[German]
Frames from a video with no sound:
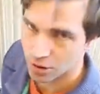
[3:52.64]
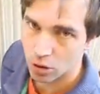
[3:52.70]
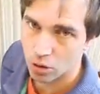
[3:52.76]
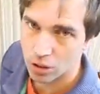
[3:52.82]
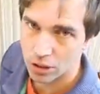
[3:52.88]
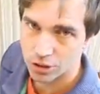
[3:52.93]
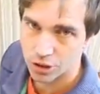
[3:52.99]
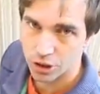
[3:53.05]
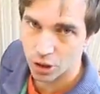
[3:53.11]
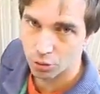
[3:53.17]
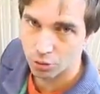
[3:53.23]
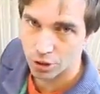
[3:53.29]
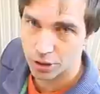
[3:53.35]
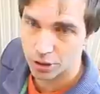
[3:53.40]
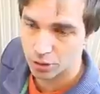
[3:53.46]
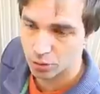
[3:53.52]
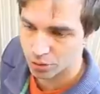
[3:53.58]
auch als
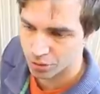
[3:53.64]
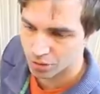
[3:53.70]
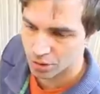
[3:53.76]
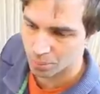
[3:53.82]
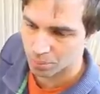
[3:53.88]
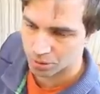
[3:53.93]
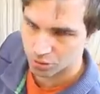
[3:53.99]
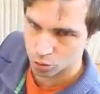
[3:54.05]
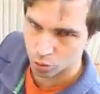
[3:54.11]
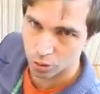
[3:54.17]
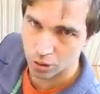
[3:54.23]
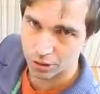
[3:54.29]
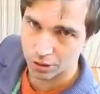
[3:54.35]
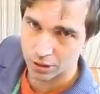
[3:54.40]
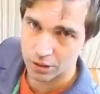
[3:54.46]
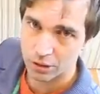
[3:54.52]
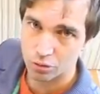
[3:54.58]
Staufläche nutzen, aber es gehört
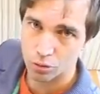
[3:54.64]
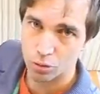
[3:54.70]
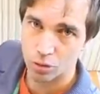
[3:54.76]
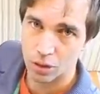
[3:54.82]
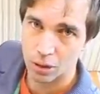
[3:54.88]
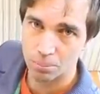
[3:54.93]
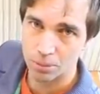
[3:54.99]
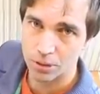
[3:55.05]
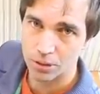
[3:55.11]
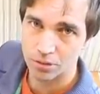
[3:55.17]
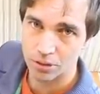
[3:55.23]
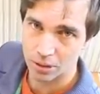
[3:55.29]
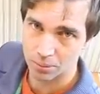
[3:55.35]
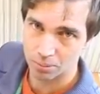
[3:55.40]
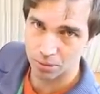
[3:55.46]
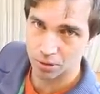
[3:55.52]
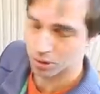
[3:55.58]
nicht zur Kabine
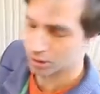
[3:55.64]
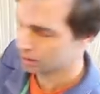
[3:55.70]
selbst.